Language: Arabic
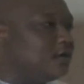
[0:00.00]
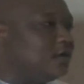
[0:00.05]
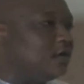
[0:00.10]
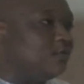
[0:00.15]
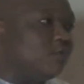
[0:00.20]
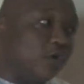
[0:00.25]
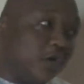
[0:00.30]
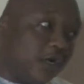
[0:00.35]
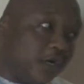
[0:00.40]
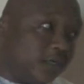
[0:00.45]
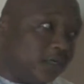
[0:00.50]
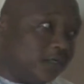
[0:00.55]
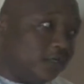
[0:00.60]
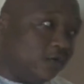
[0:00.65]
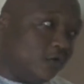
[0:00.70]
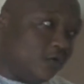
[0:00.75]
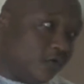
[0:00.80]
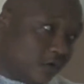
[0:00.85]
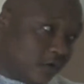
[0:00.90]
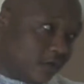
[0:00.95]
المنارجات
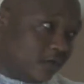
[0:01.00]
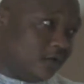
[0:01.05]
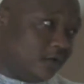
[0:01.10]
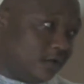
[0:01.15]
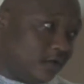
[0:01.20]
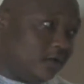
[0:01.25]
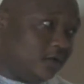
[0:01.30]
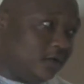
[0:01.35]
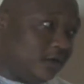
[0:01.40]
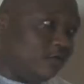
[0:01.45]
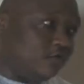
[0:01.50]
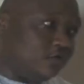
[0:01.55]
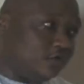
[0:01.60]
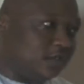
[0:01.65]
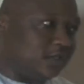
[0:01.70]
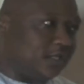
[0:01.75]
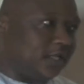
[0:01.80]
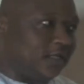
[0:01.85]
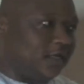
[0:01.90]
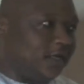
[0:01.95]
الأخرى إذا إذا
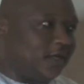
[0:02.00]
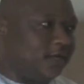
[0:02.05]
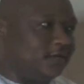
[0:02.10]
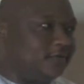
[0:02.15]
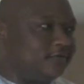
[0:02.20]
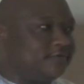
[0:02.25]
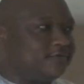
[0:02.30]
وجدت يعني.